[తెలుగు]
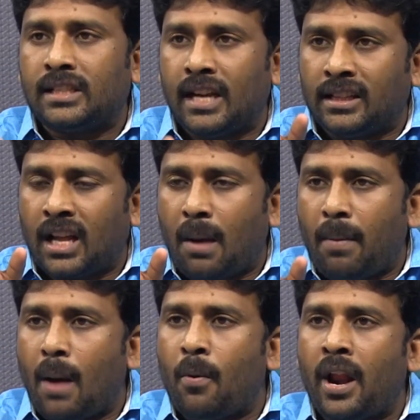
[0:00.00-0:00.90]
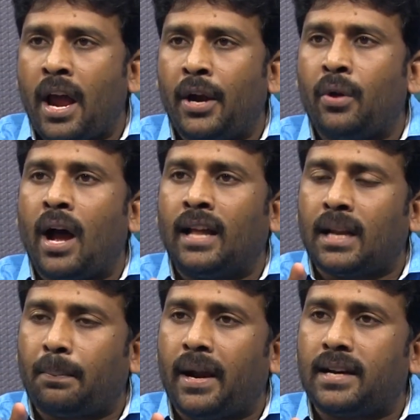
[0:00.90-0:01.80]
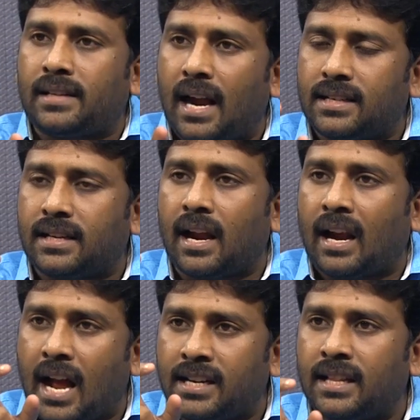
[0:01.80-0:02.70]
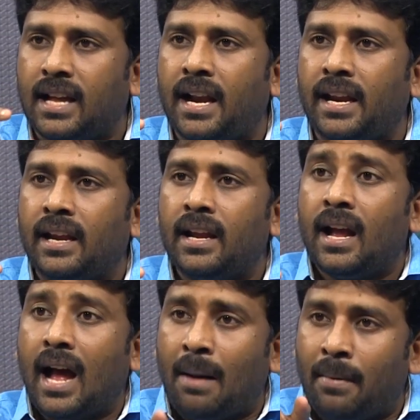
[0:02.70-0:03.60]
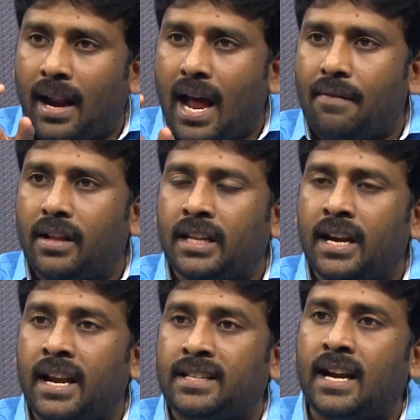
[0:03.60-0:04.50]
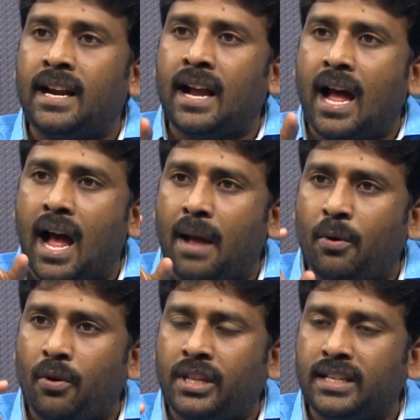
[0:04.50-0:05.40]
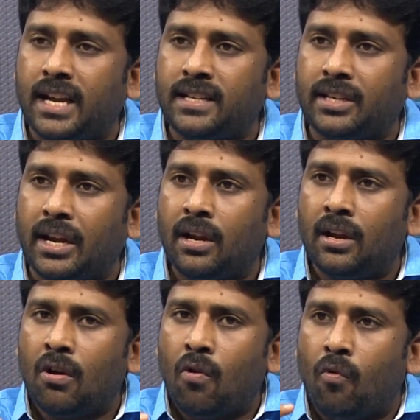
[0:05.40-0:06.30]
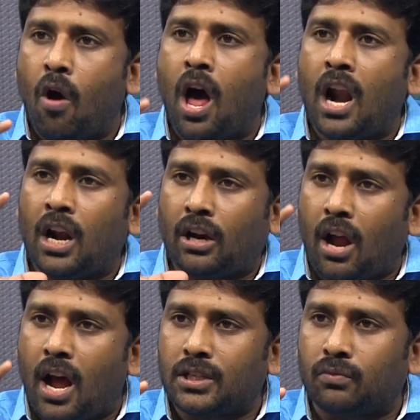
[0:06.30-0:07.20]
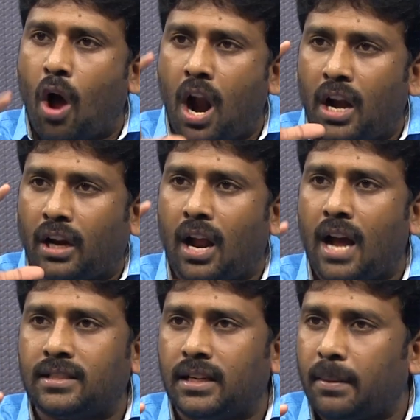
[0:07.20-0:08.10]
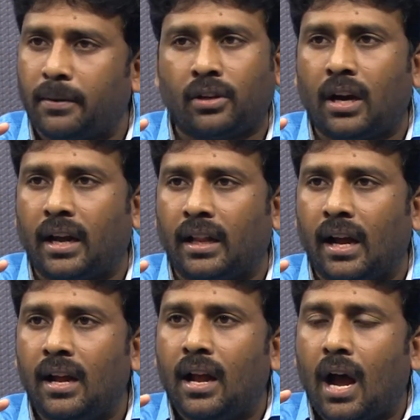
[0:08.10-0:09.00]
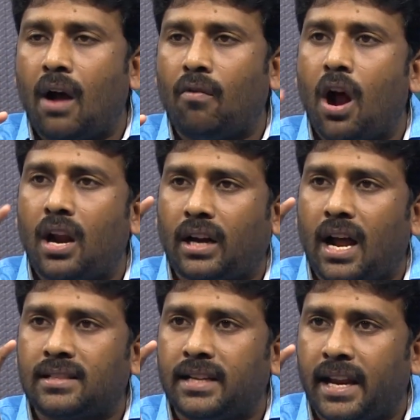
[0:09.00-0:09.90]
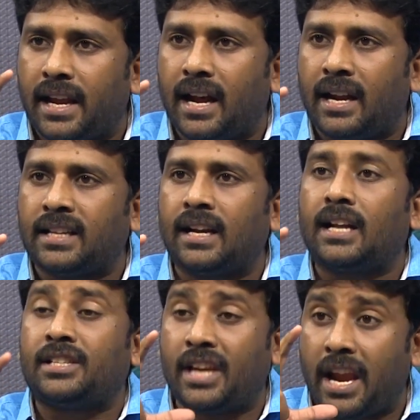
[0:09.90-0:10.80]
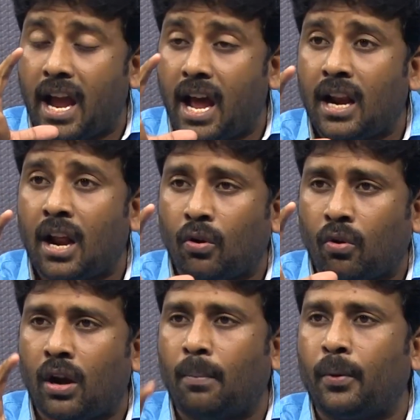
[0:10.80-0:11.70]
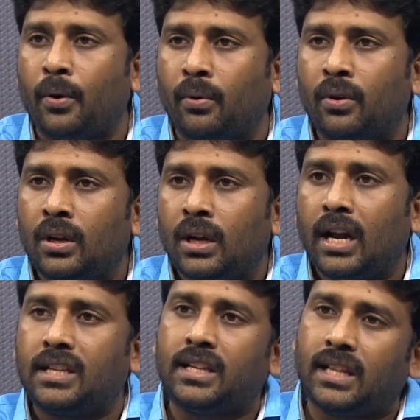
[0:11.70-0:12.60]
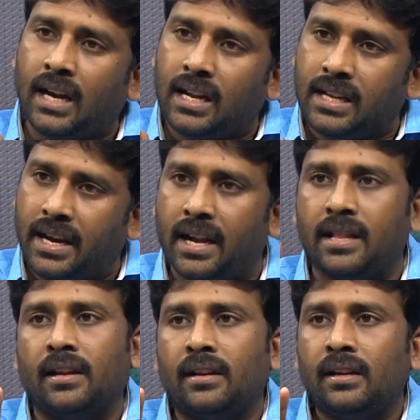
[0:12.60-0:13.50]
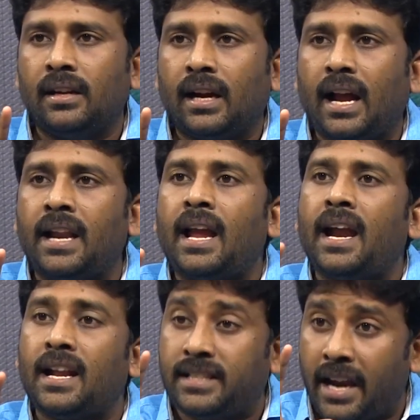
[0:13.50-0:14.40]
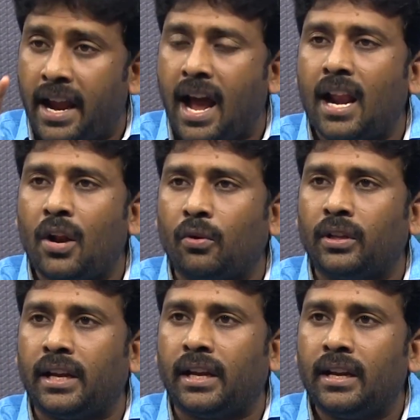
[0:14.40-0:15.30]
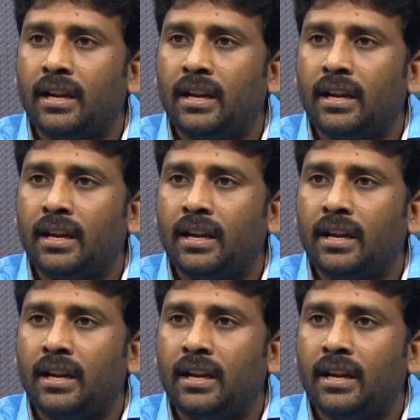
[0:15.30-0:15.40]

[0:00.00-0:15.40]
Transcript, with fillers: చంద్రబాబు నాయుడు ఆంధ్రప్రదేశ్ రాష్ట్ర రాజధాని అమరావతిని నిజంగా అభివృద్ధి చేసి వరల్డ్ క్లాస్ వరల్డ్ క్లాస్ అని చెబుతున్నాడు కదా ఆ వరల్డ్ క్లాస్ సిటీగా నిజంగా చేయాలని అనుకున్నప్పుడు ఖచ్చితంగా జరిగేది కానీ ఆయన చేయాలనుకుంది